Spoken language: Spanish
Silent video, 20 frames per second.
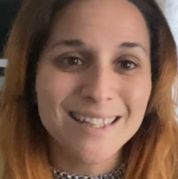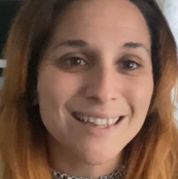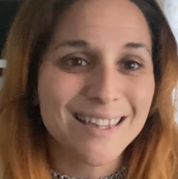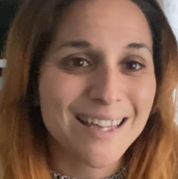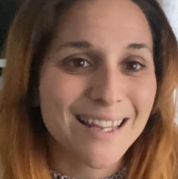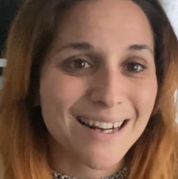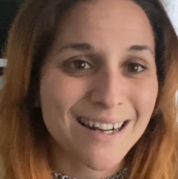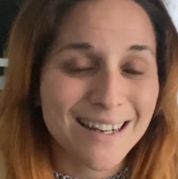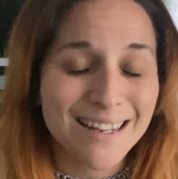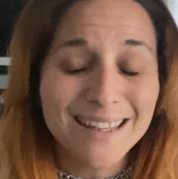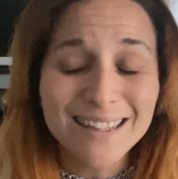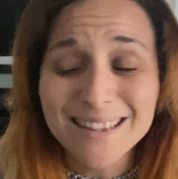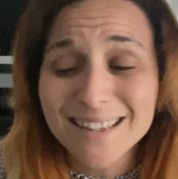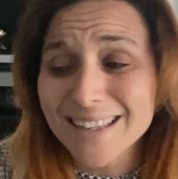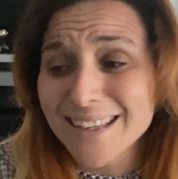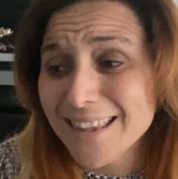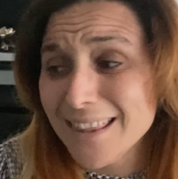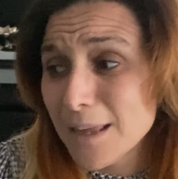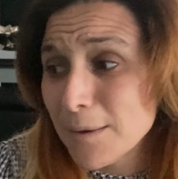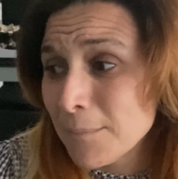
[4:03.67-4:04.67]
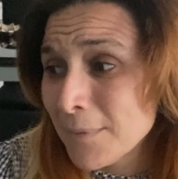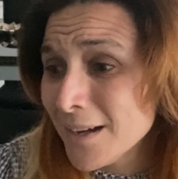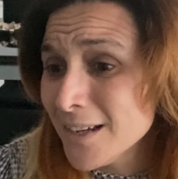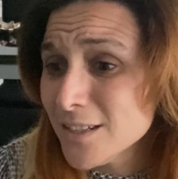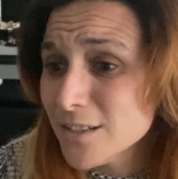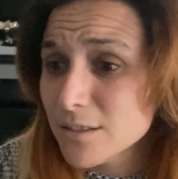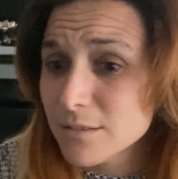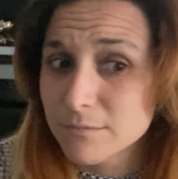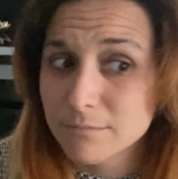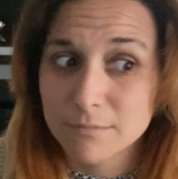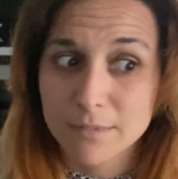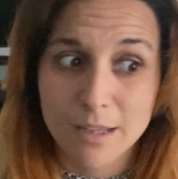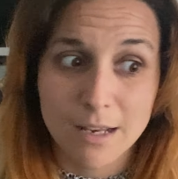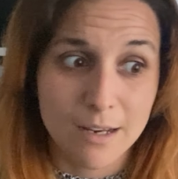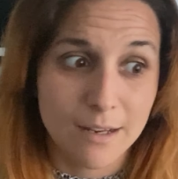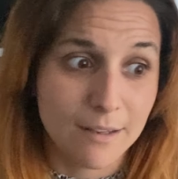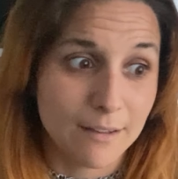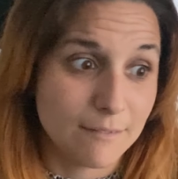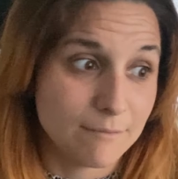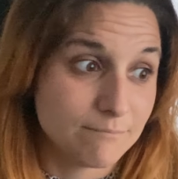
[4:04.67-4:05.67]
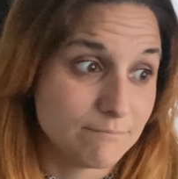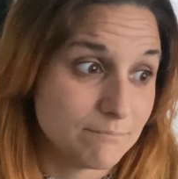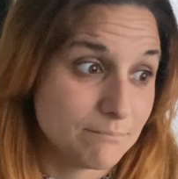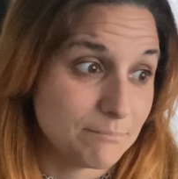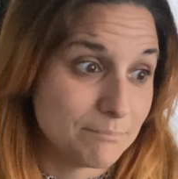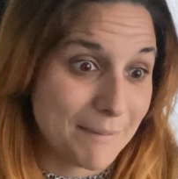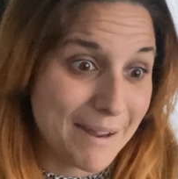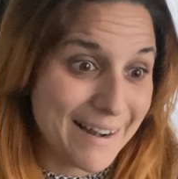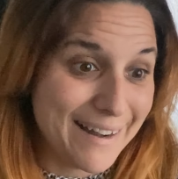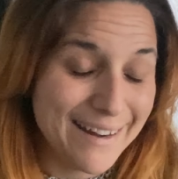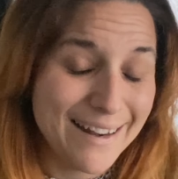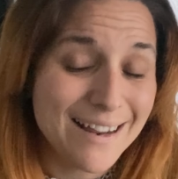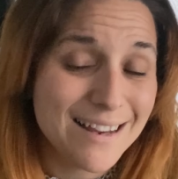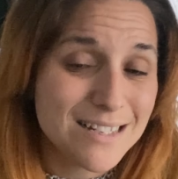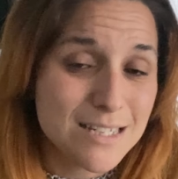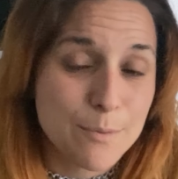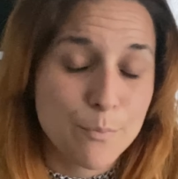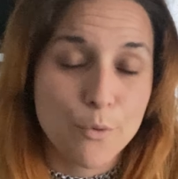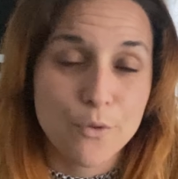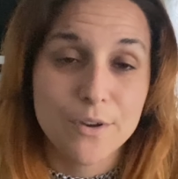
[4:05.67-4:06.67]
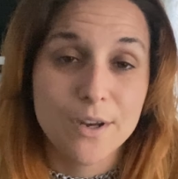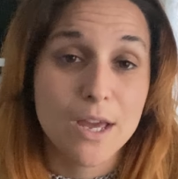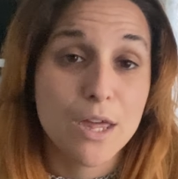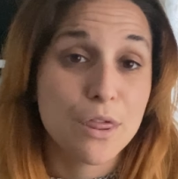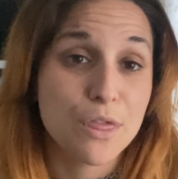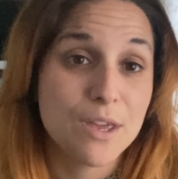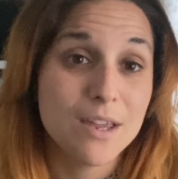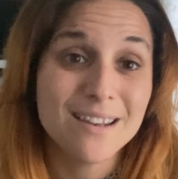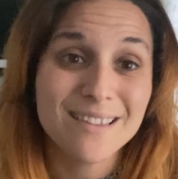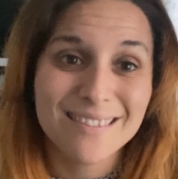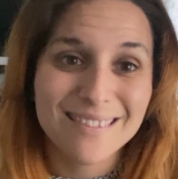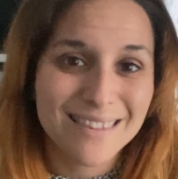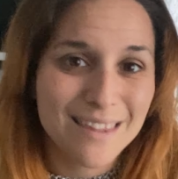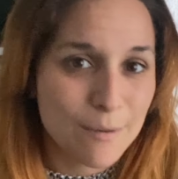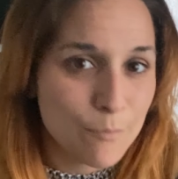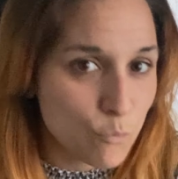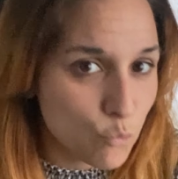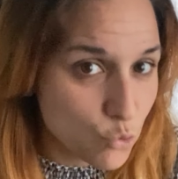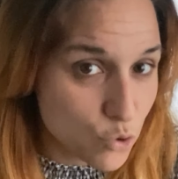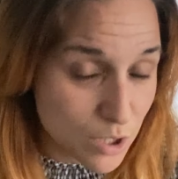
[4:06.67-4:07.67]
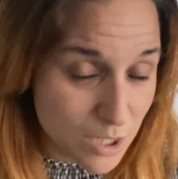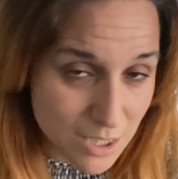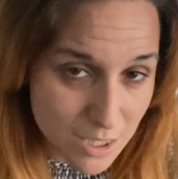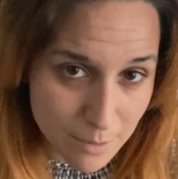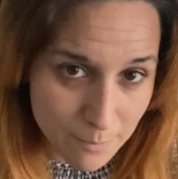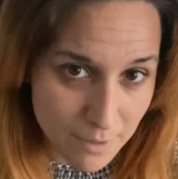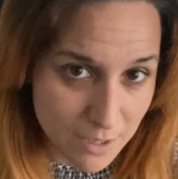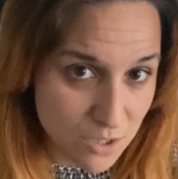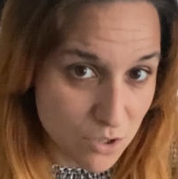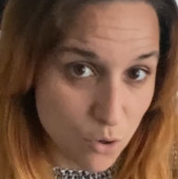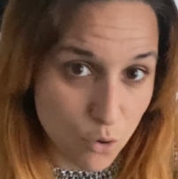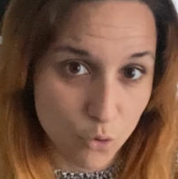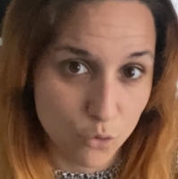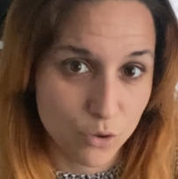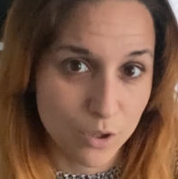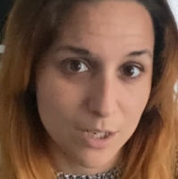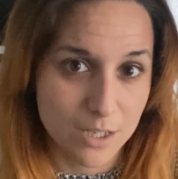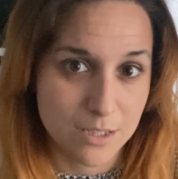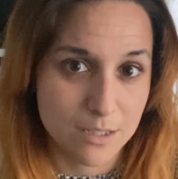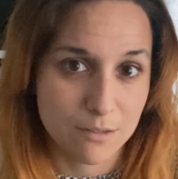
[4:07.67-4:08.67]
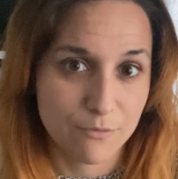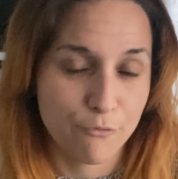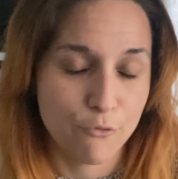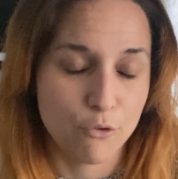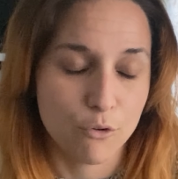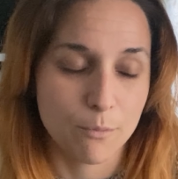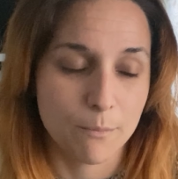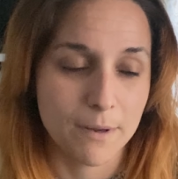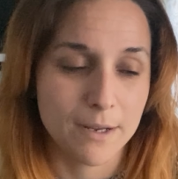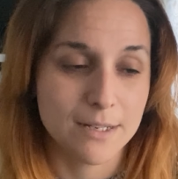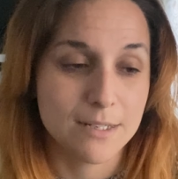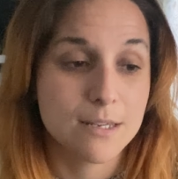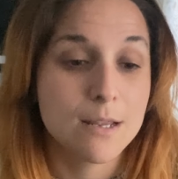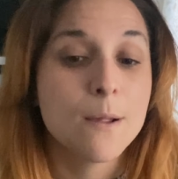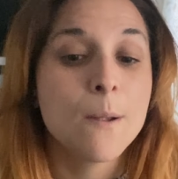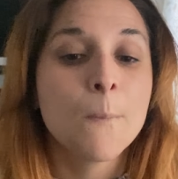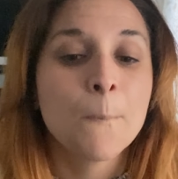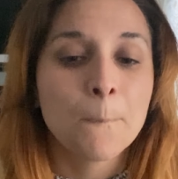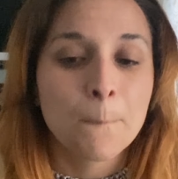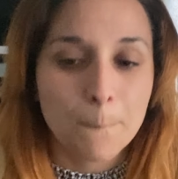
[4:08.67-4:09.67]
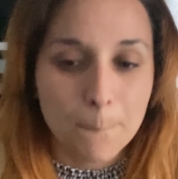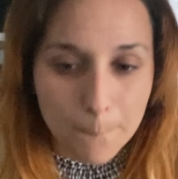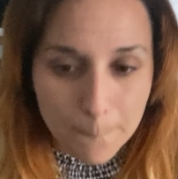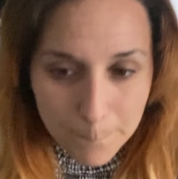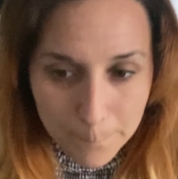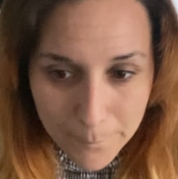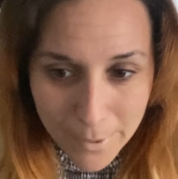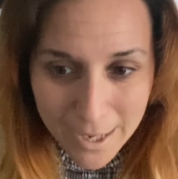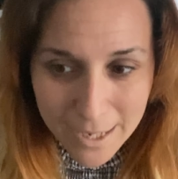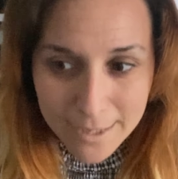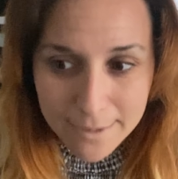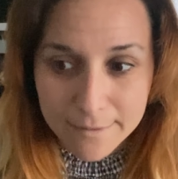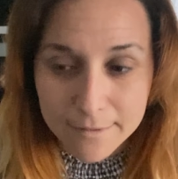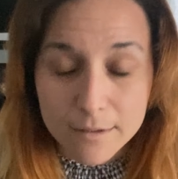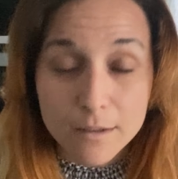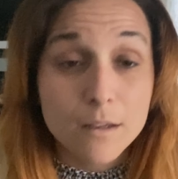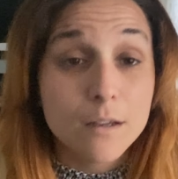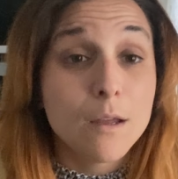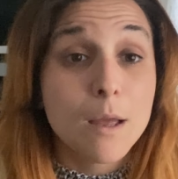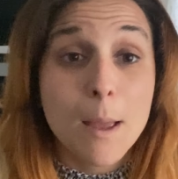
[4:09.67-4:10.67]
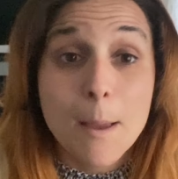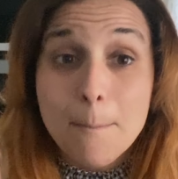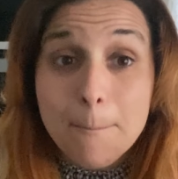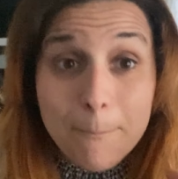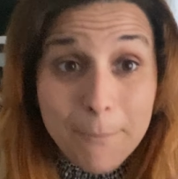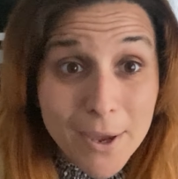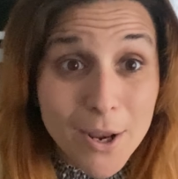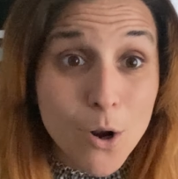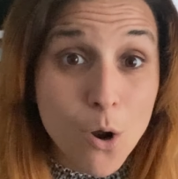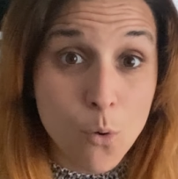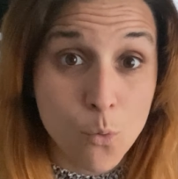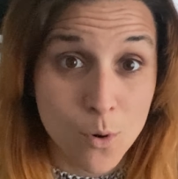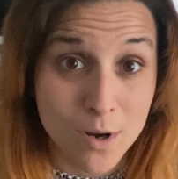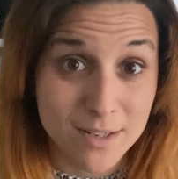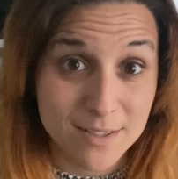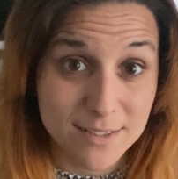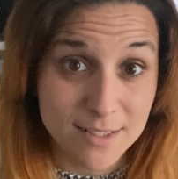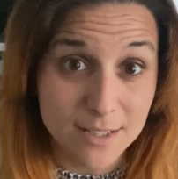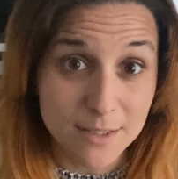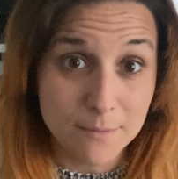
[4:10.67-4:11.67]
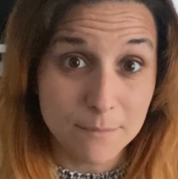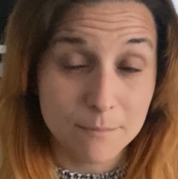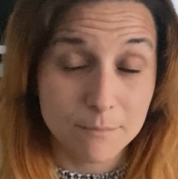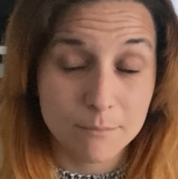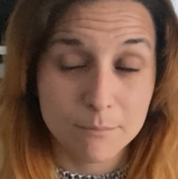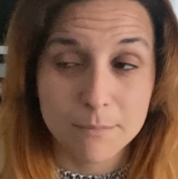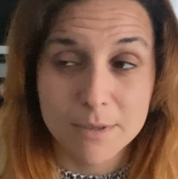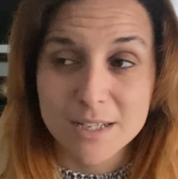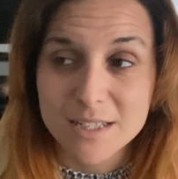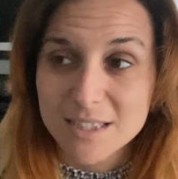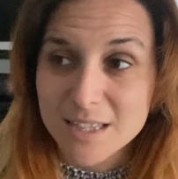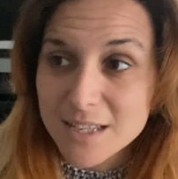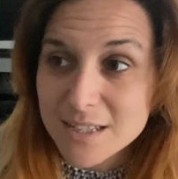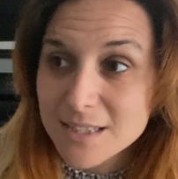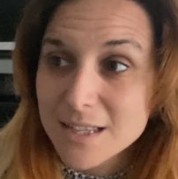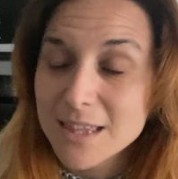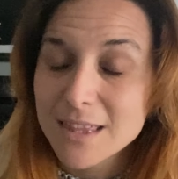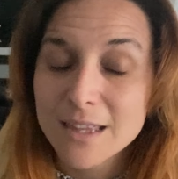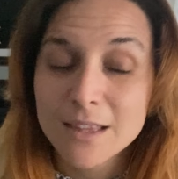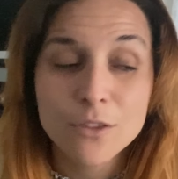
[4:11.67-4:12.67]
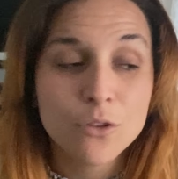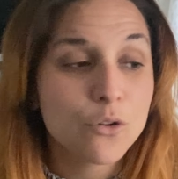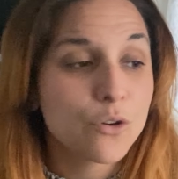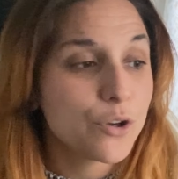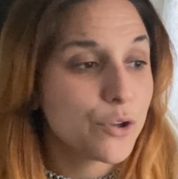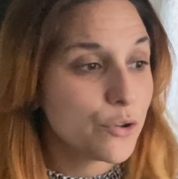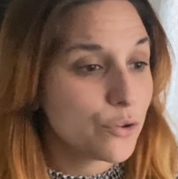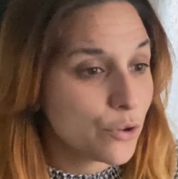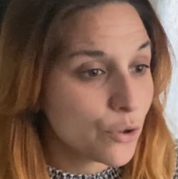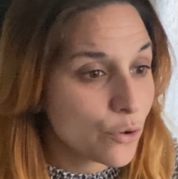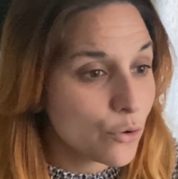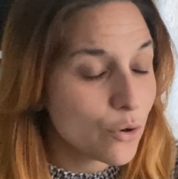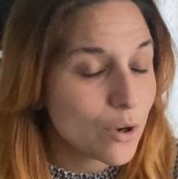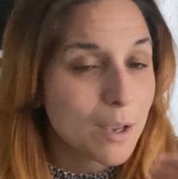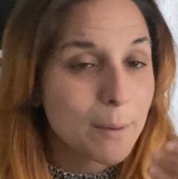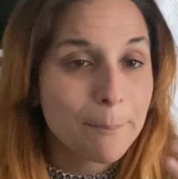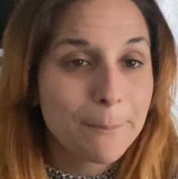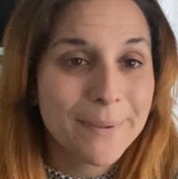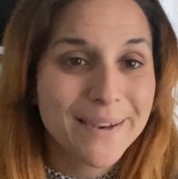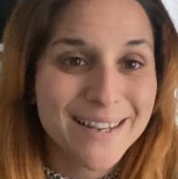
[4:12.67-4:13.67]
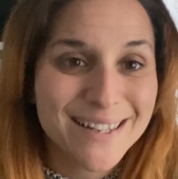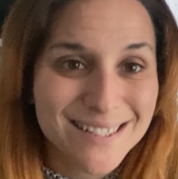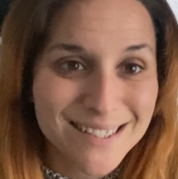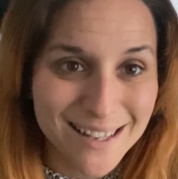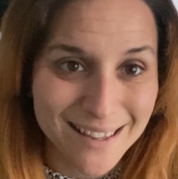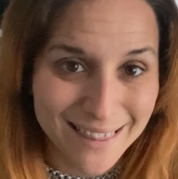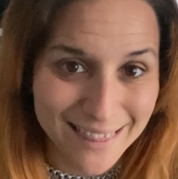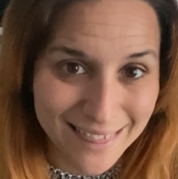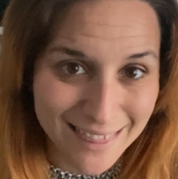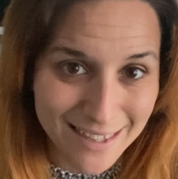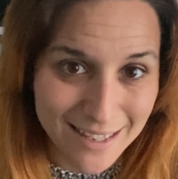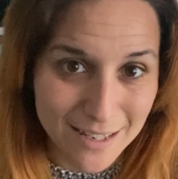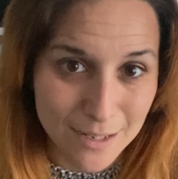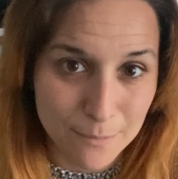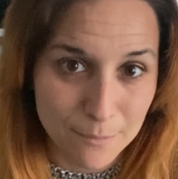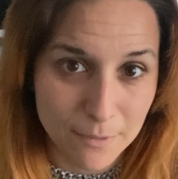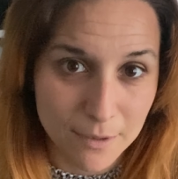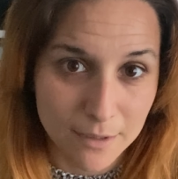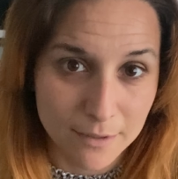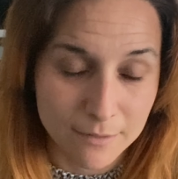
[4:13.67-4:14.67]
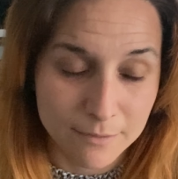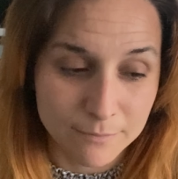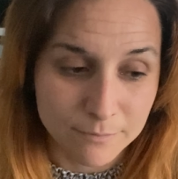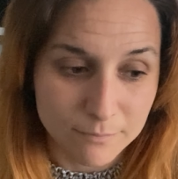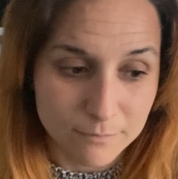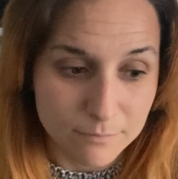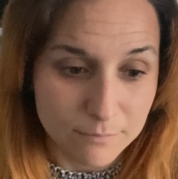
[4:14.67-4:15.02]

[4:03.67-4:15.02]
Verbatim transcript: internet y demás, de manera que se podría hacer de muchísimas otras formas. Vale, pero aún así me estás diciendo que yo tengo que presenciarme